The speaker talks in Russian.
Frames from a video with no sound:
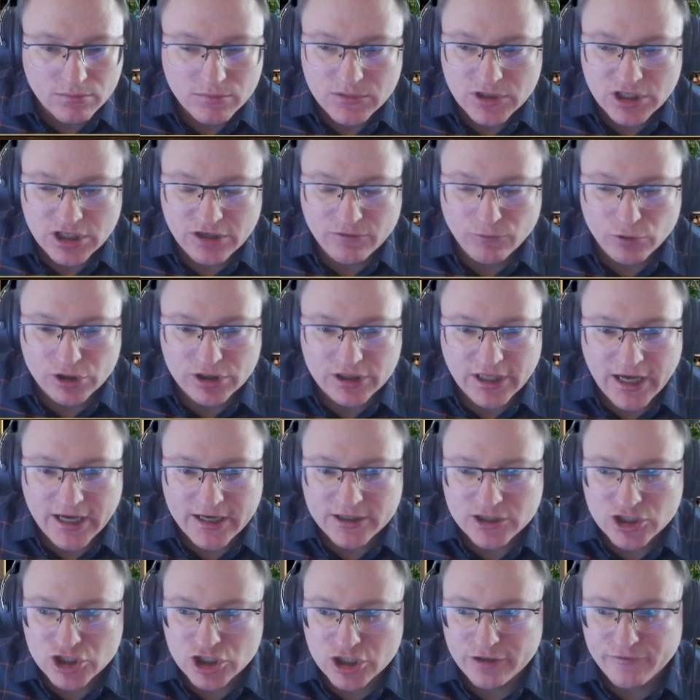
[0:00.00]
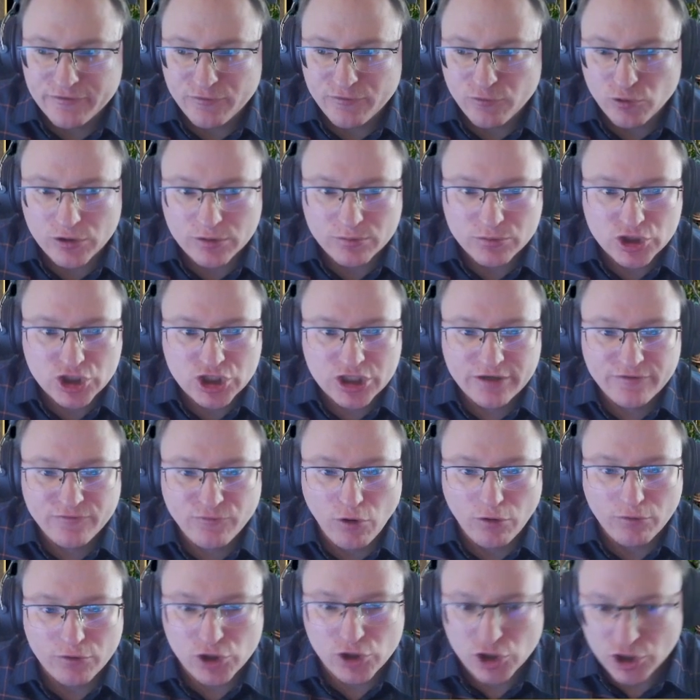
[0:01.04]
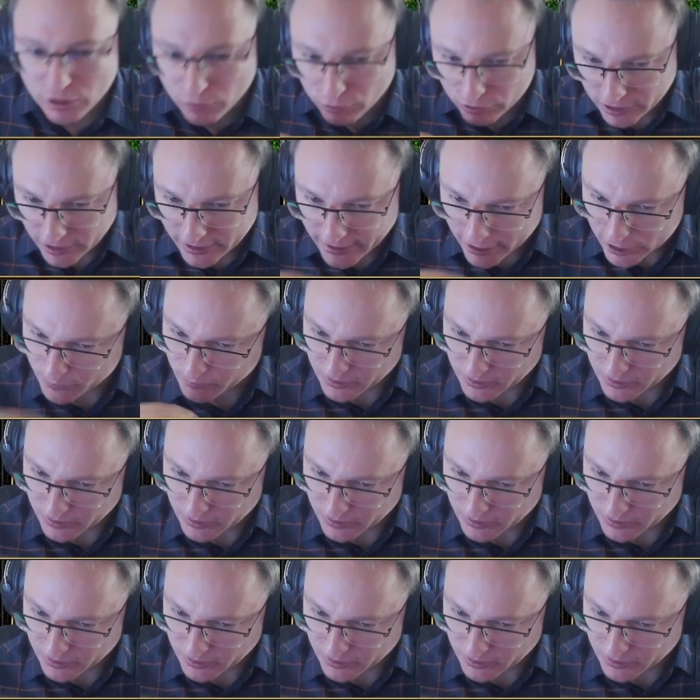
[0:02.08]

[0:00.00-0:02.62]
И вот так, шлифуем. Шлифовочка вот такая,